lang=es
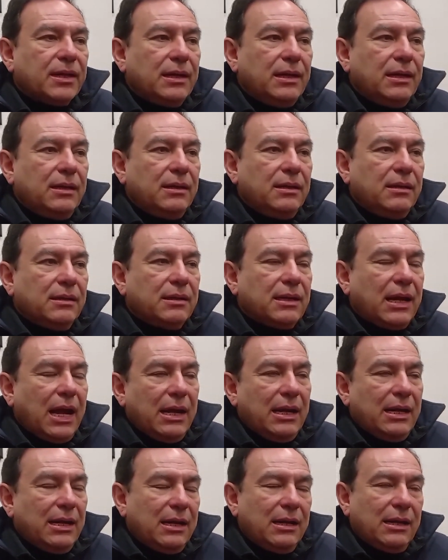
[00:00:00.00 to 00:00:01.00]

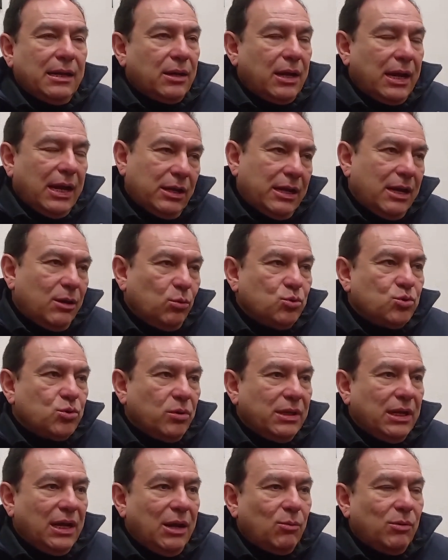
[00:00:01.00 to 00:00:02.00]
en, el,
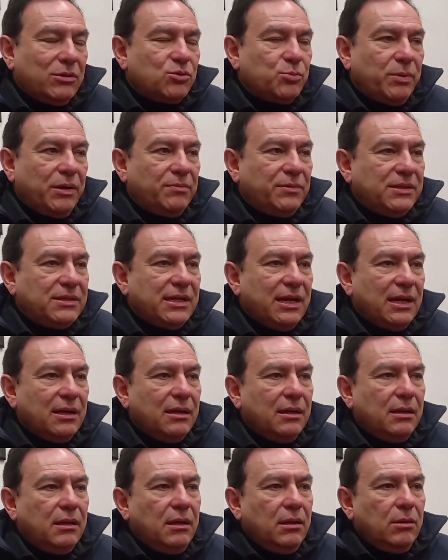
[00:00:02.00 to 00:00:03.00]
uso del agua superficial,